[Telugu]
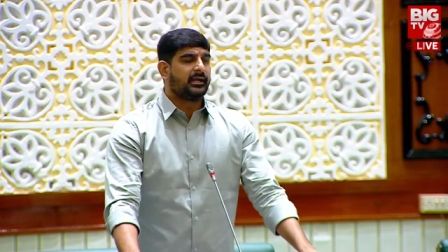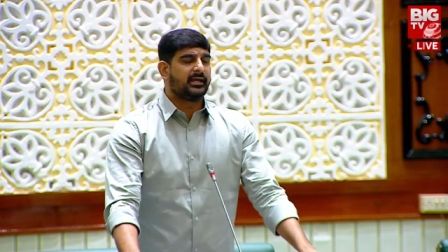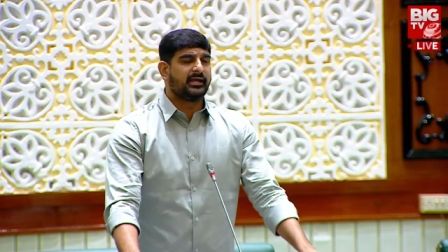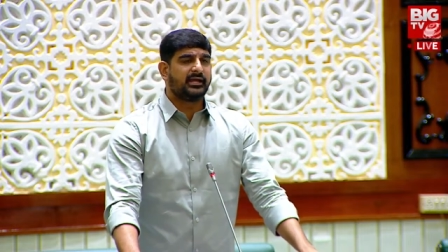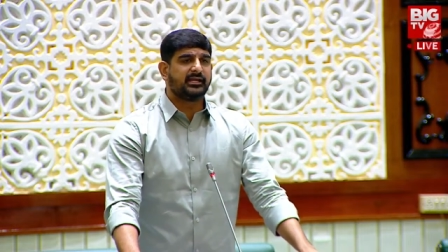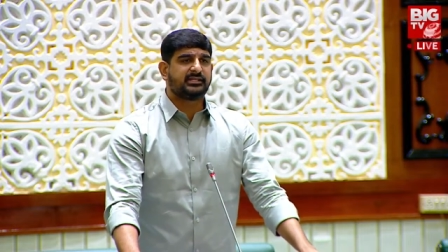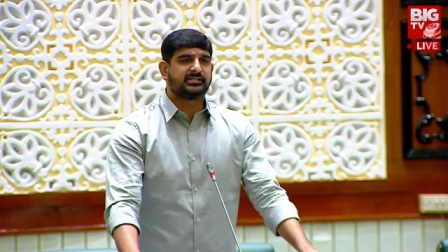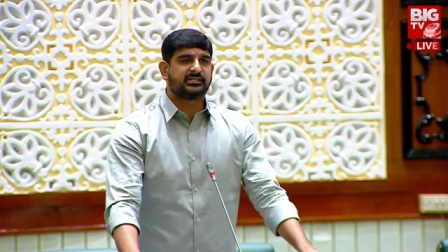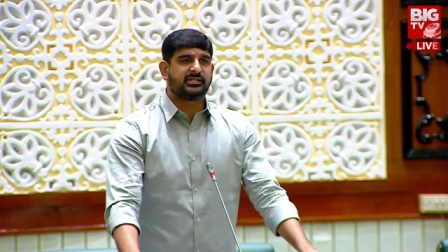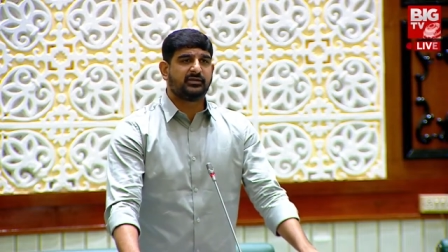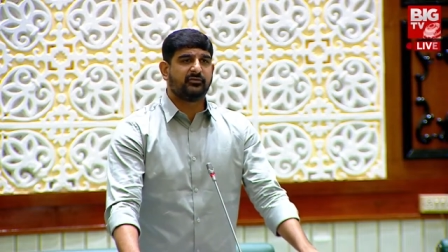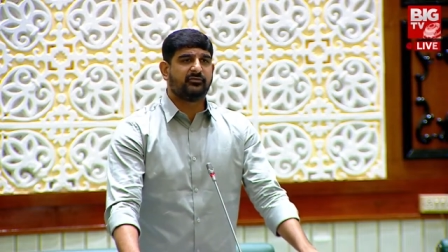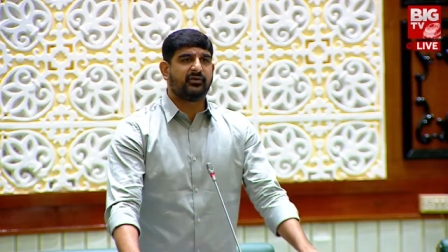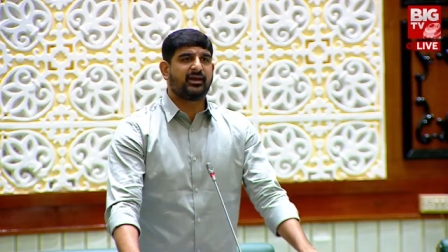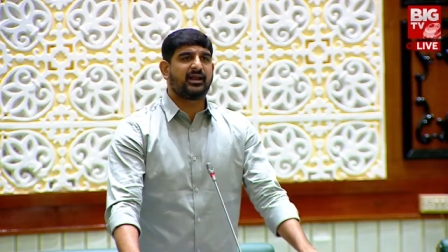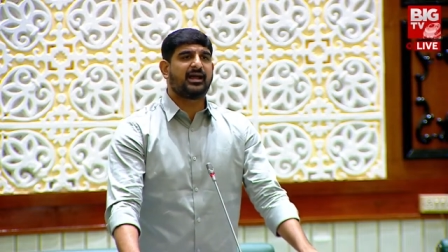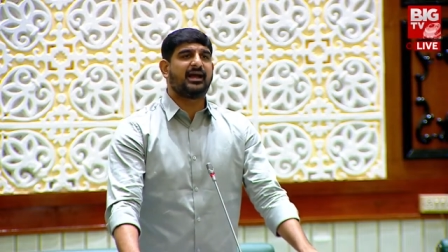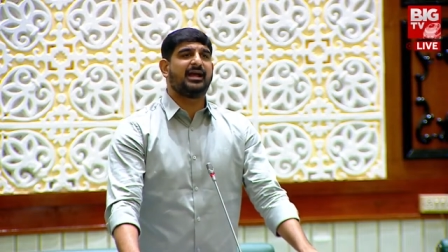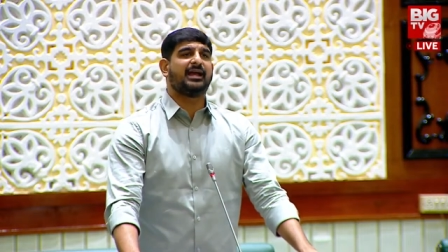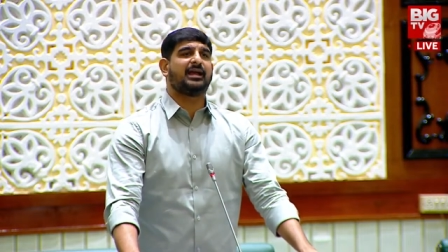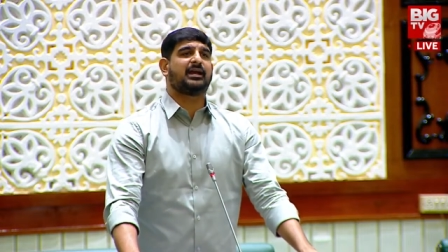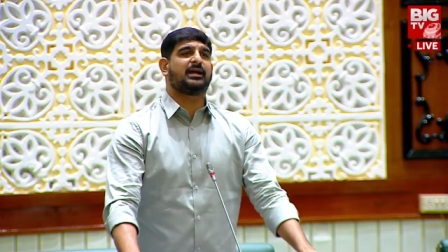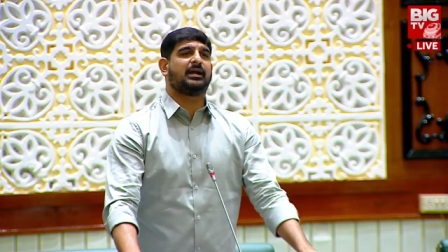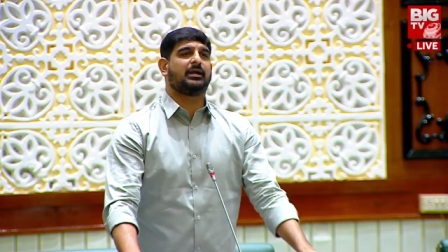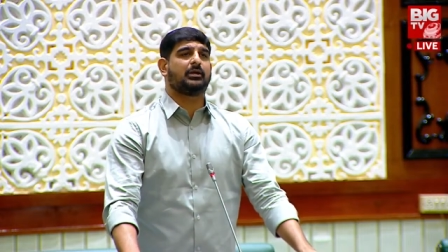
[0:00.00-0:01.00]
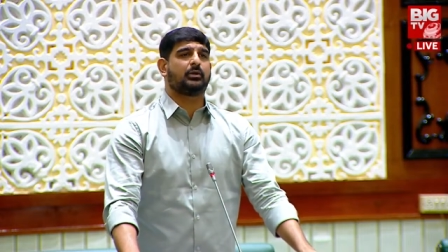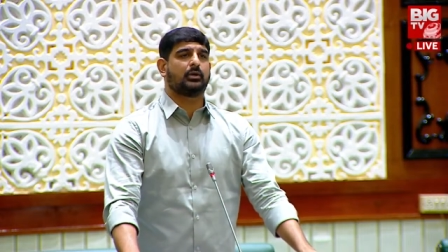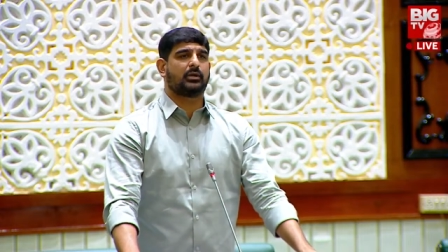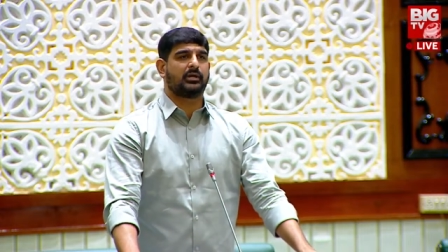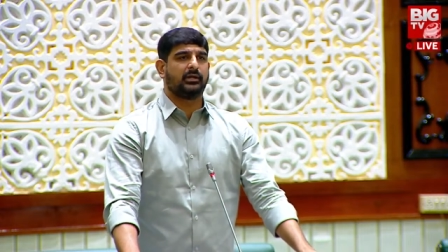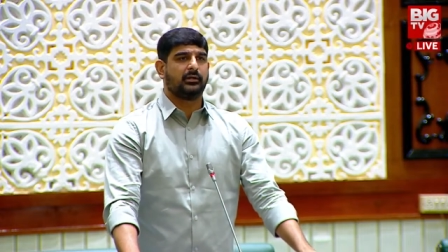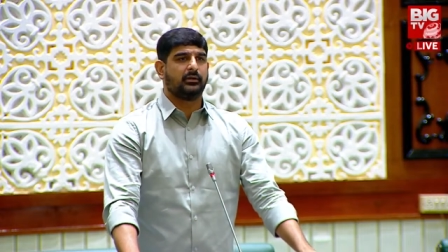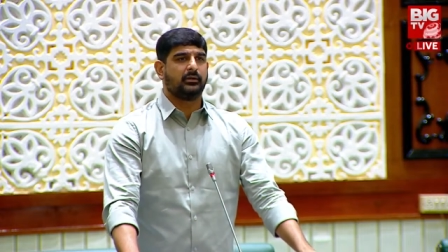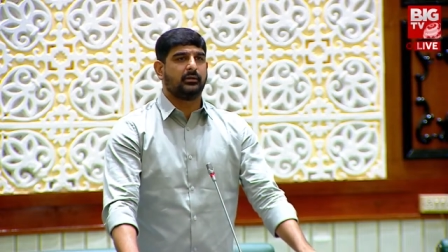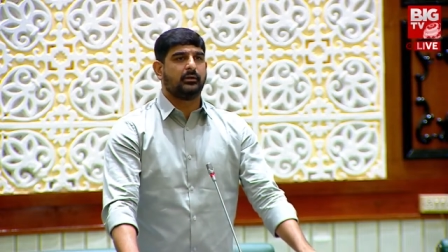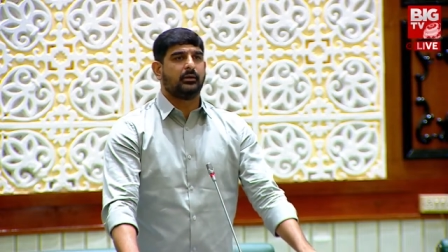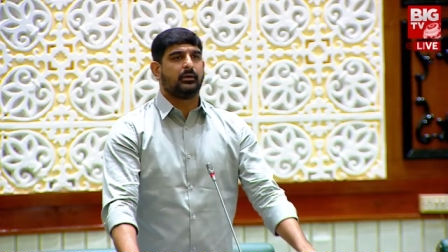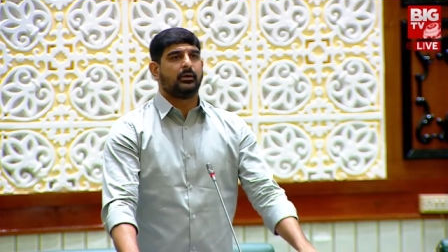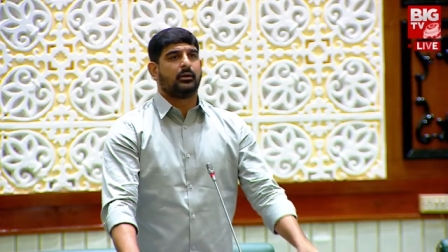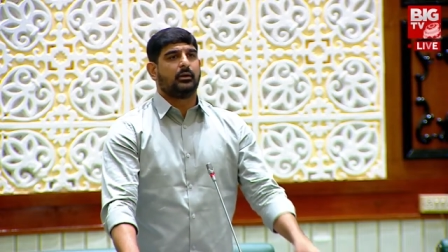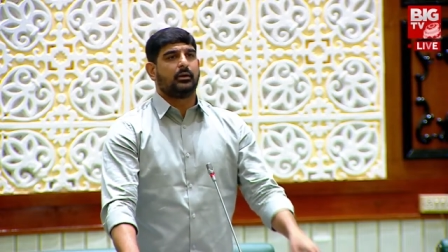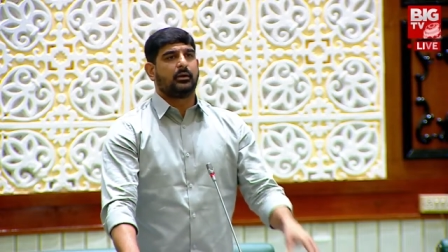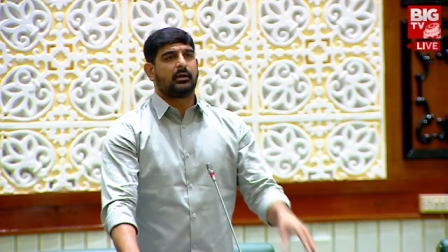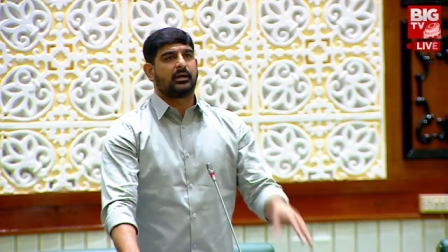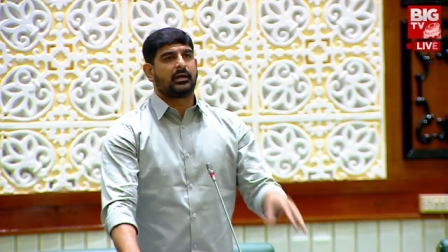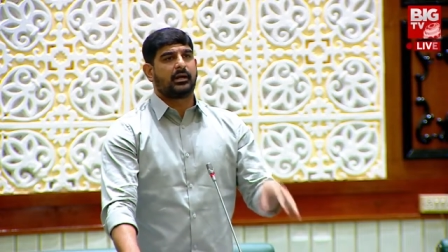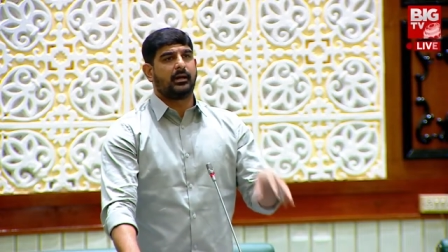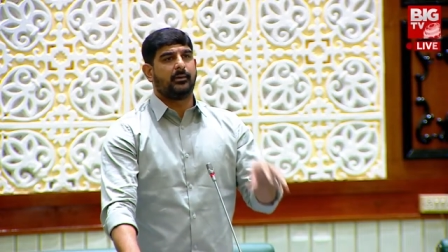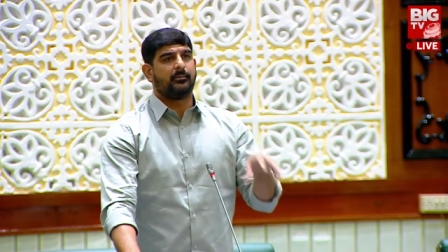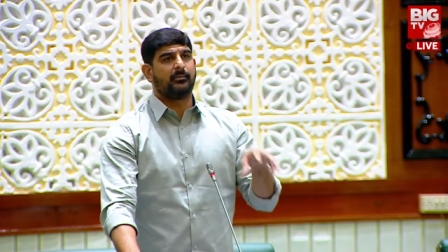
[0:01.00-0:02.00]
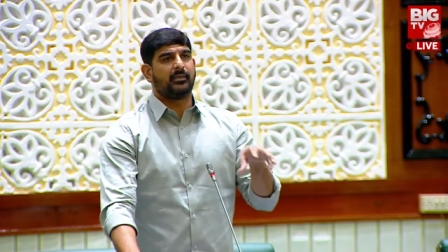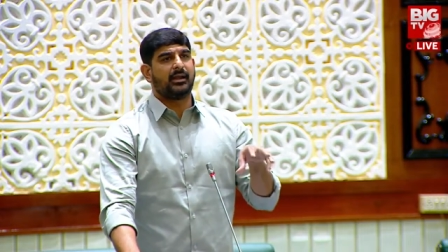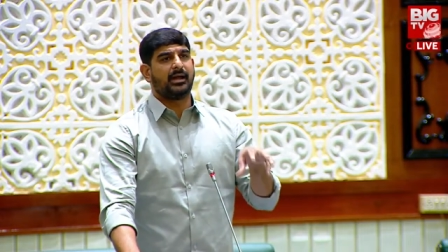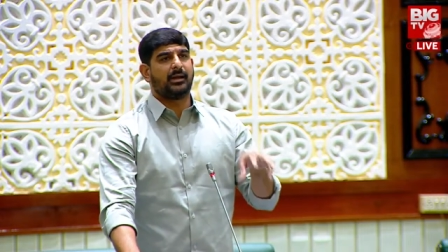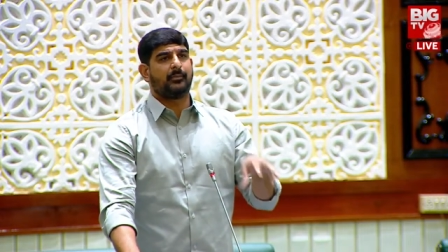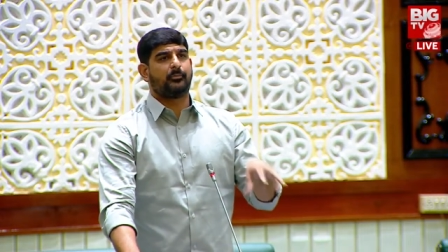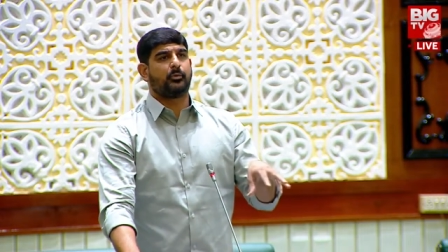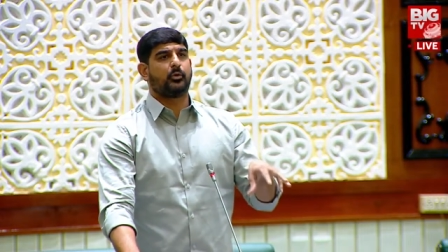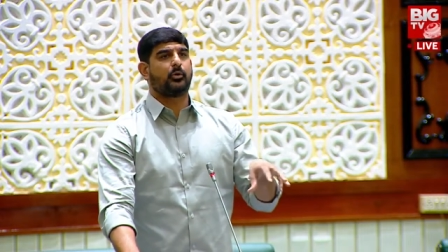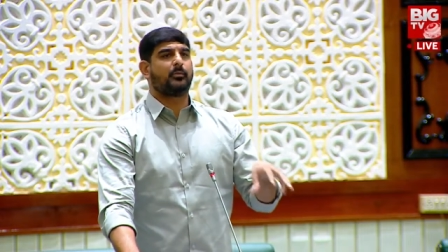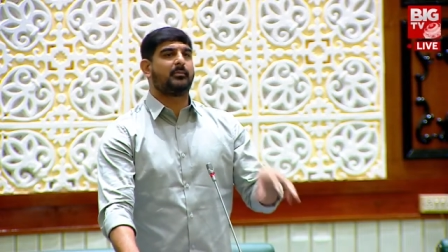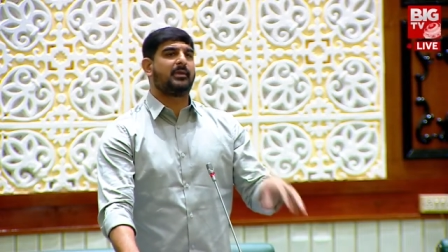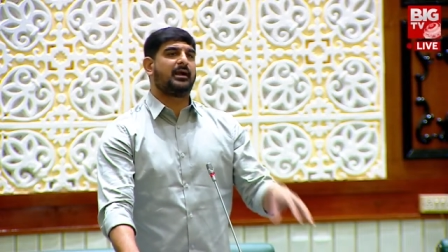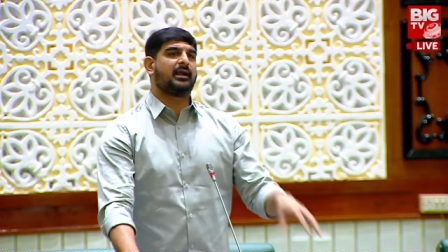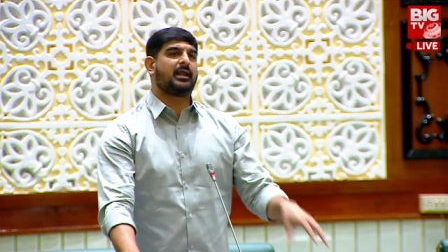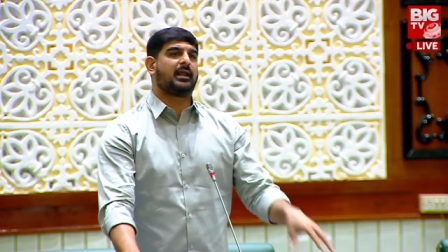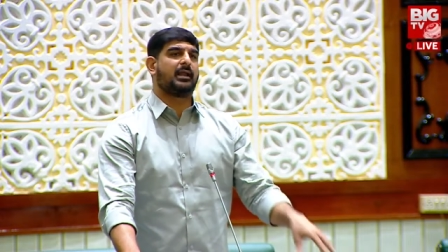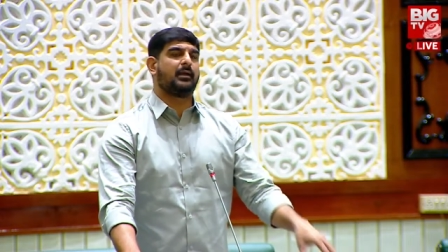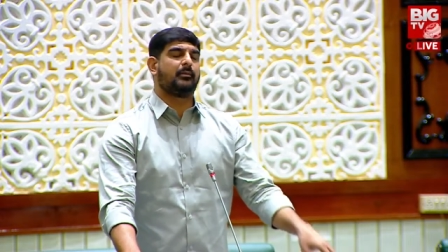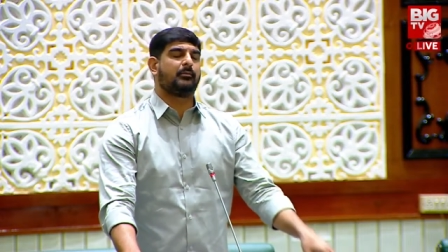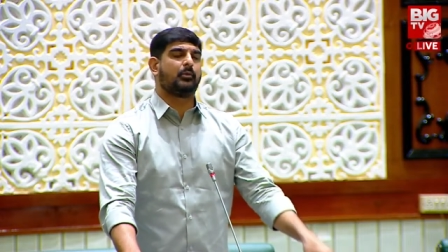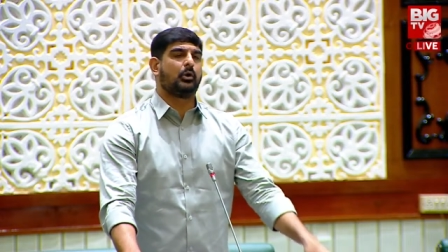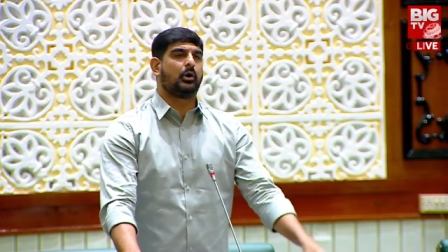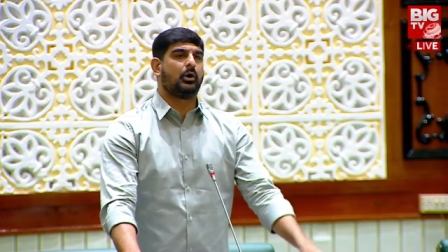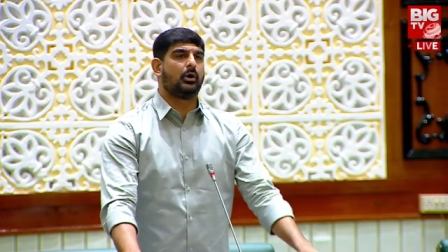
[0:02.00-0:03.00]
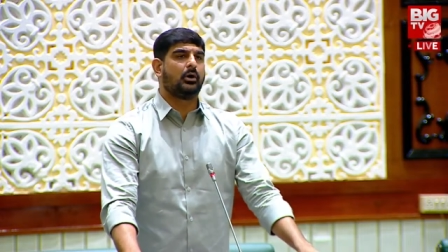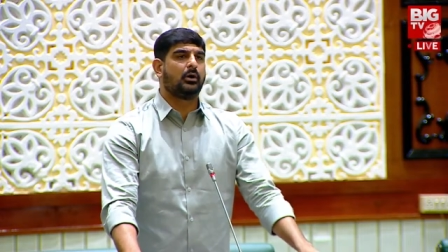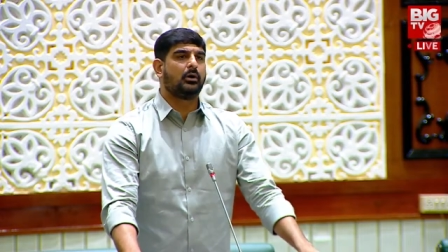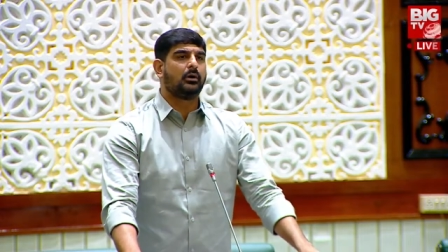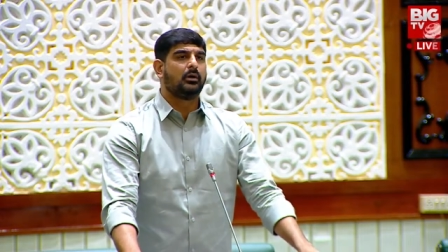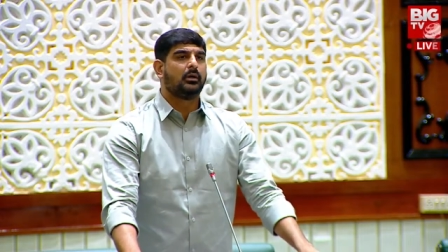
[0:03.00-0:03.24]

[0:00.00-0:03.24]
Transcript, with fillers: ఈ చివరి ఆయకట్టుకి కమలాపూర్ మండలంలో